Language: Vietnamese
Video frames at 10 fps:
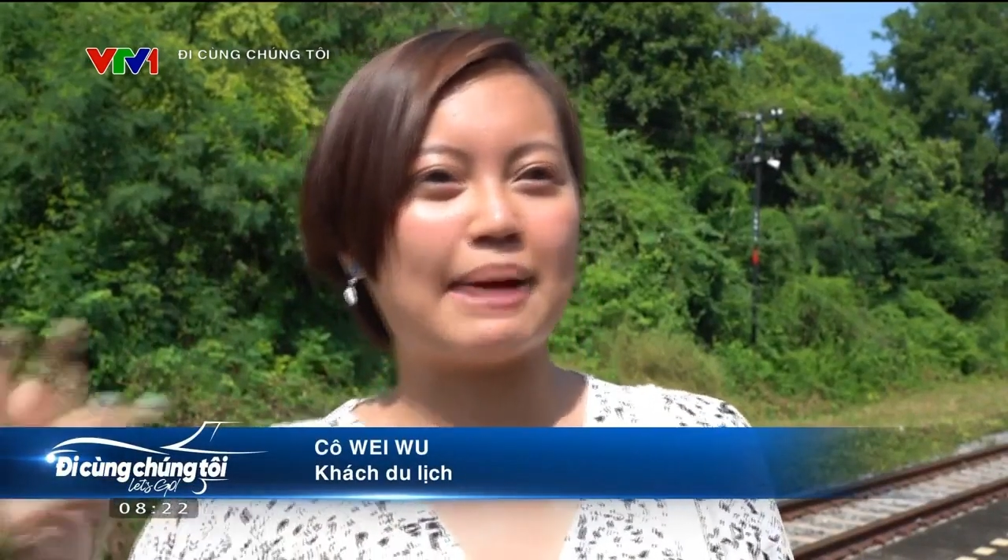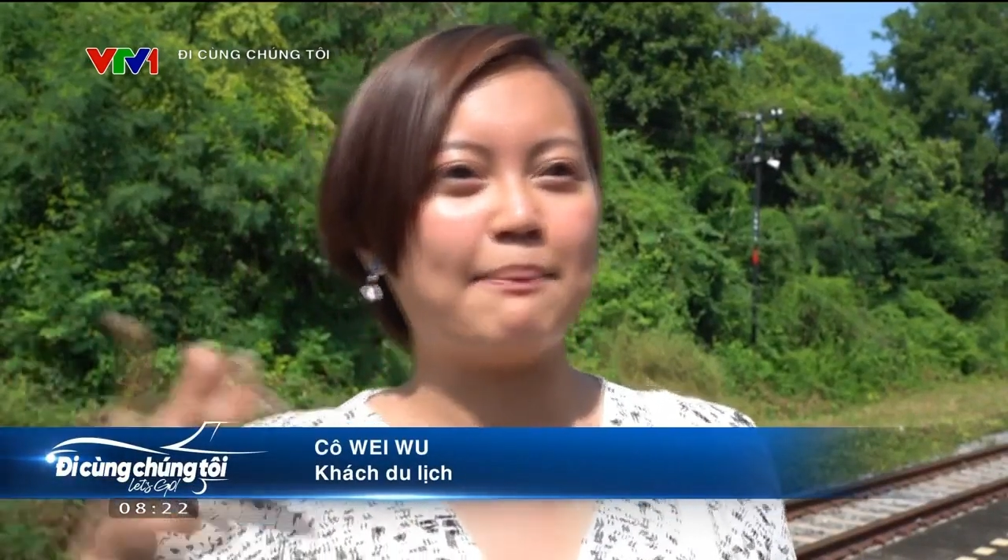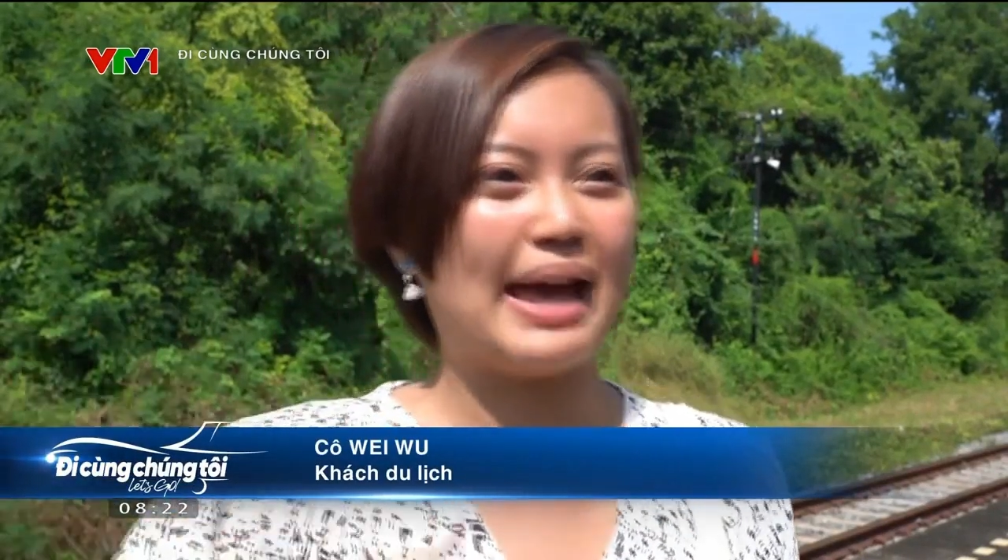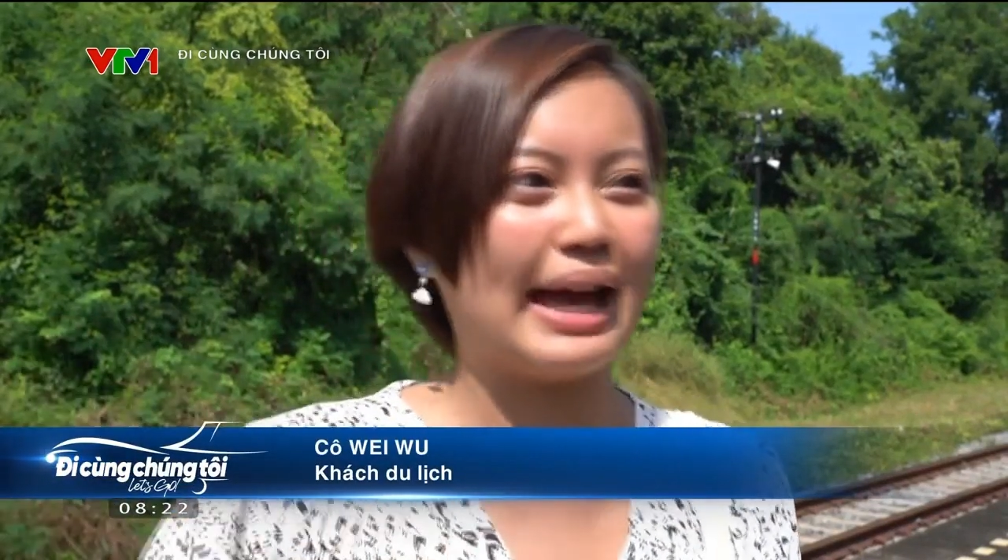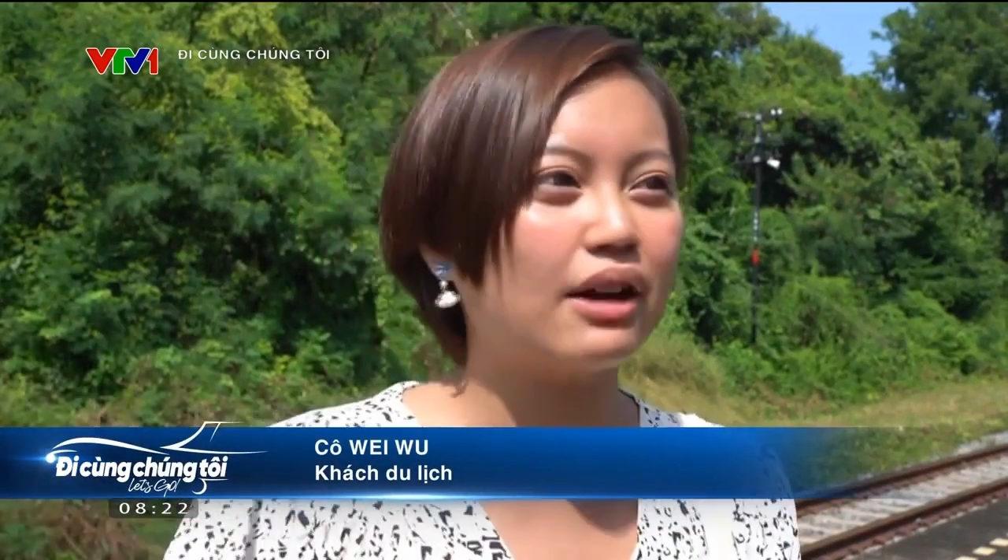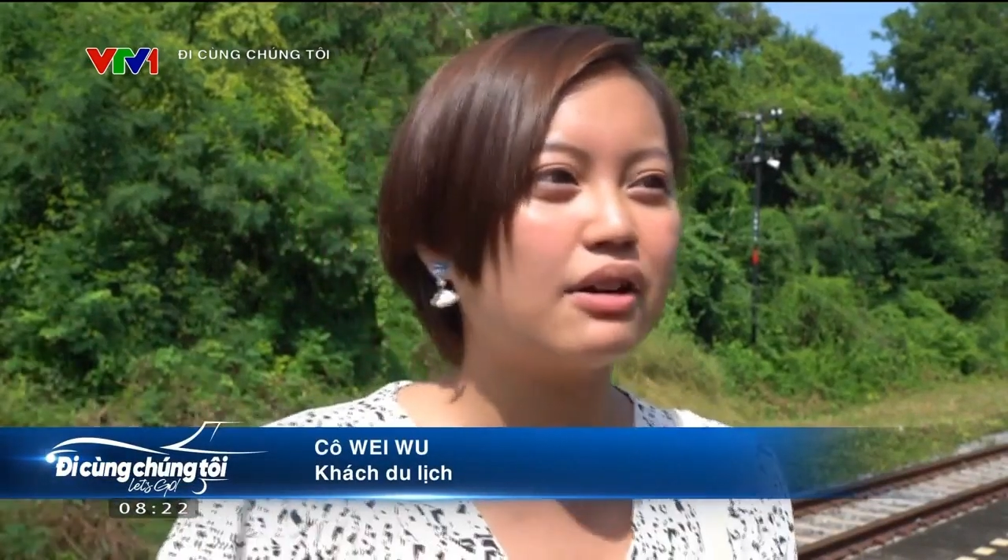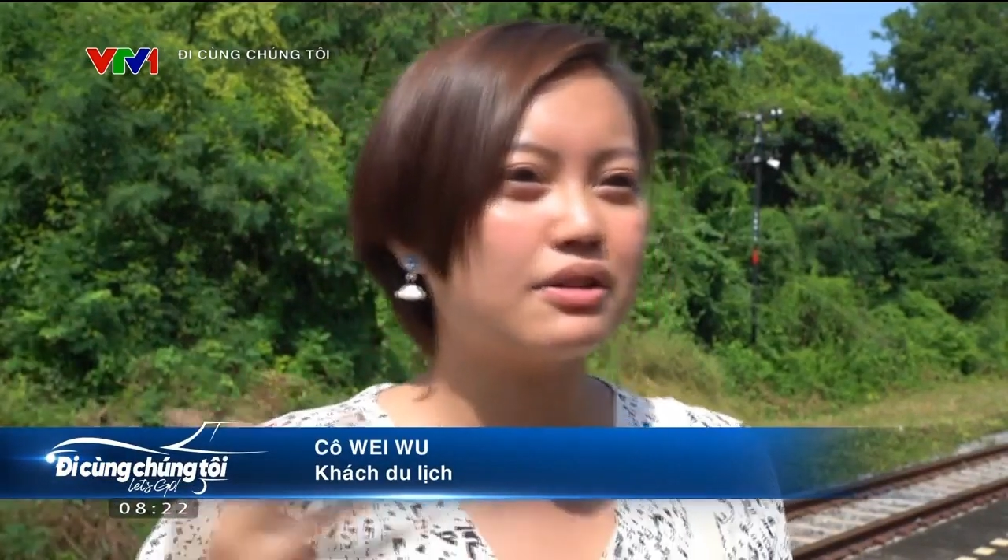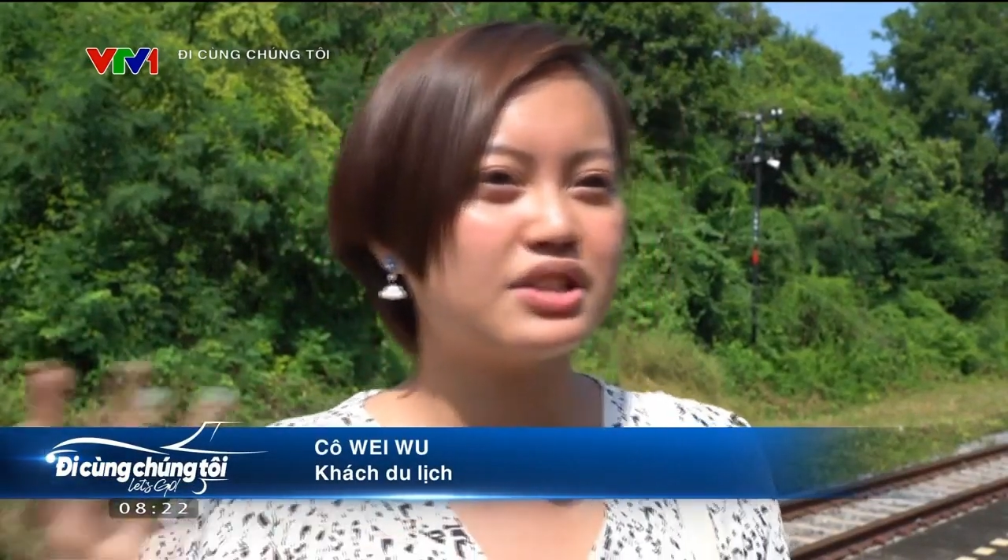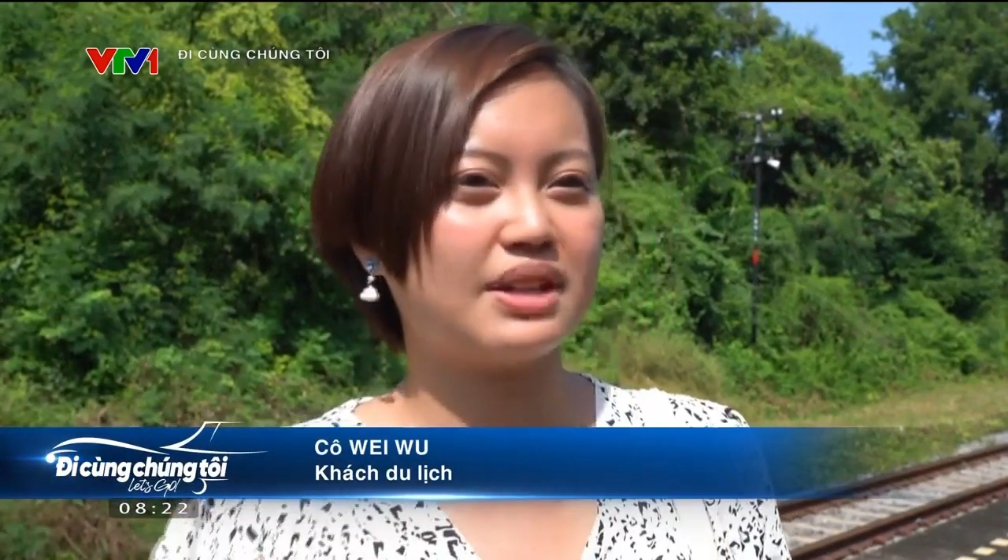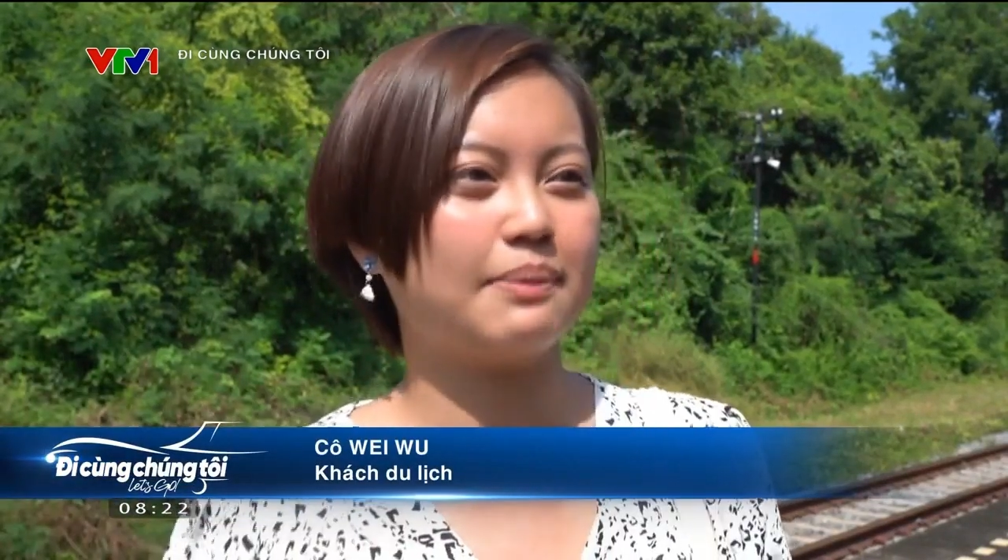những địa điểm
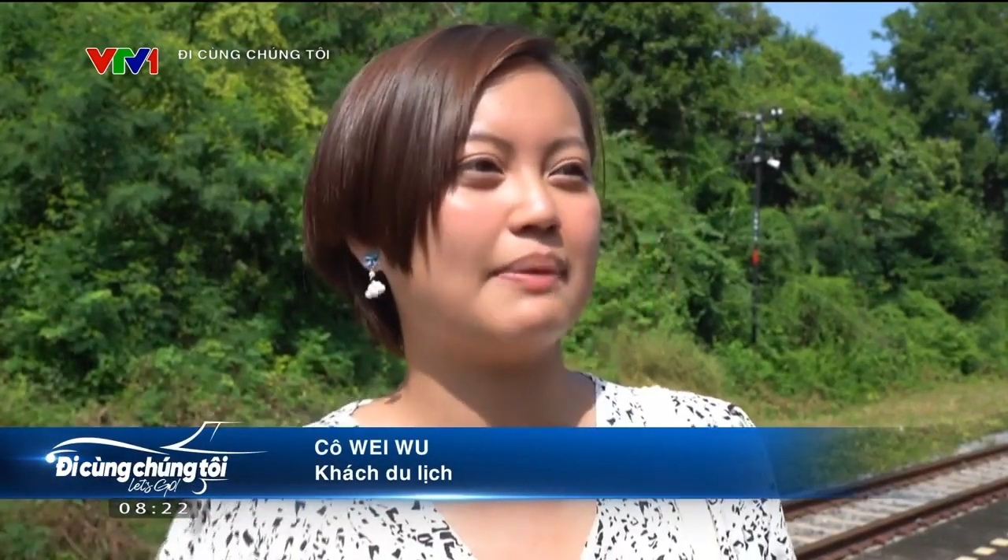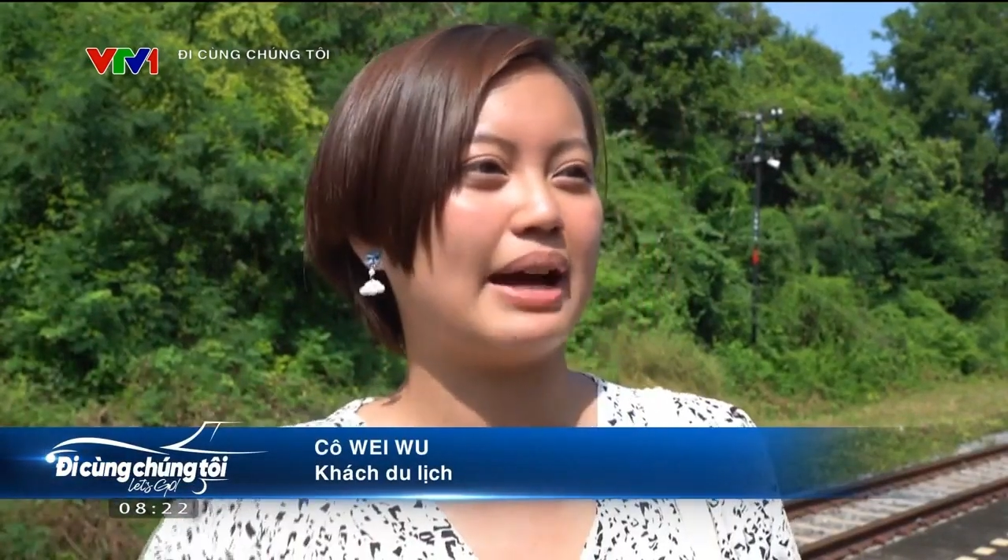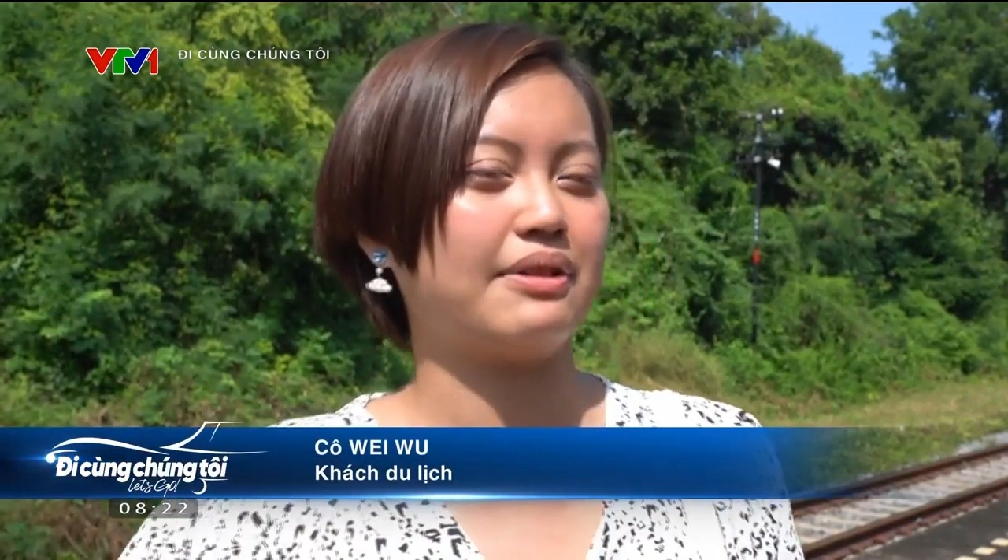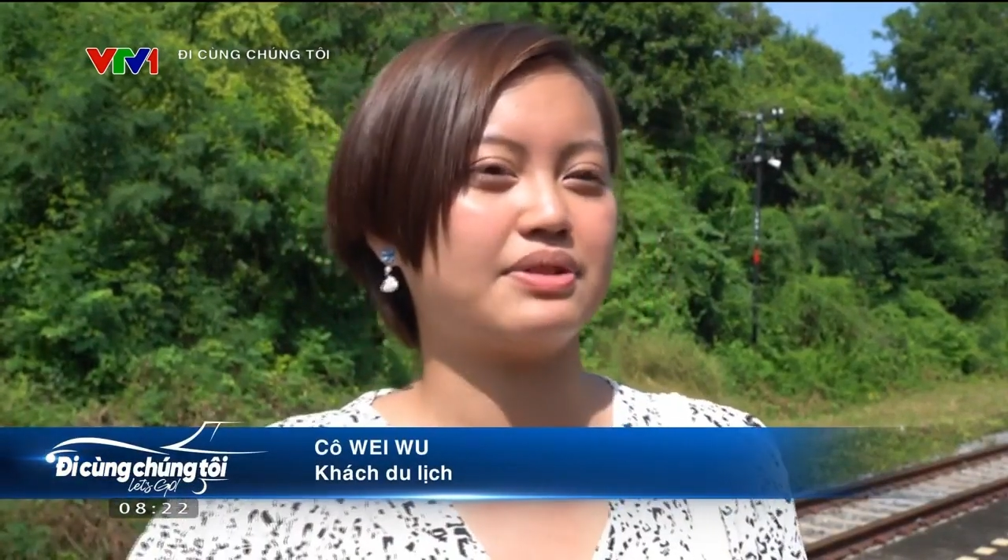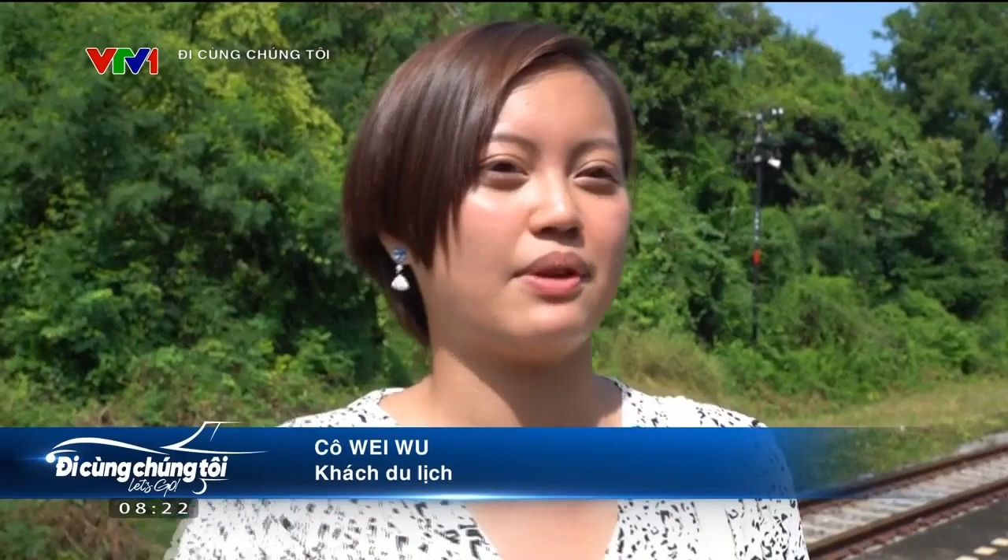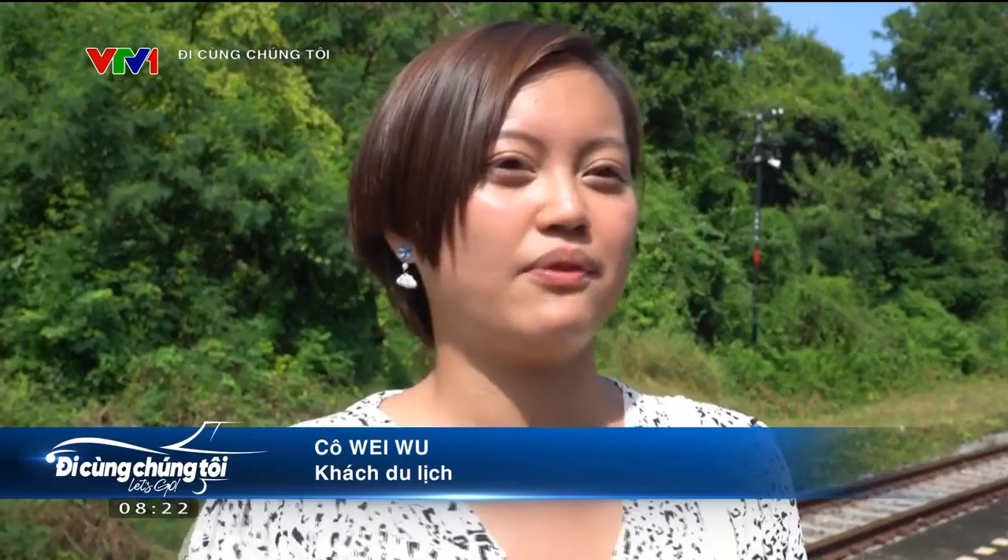du lịch phổ biến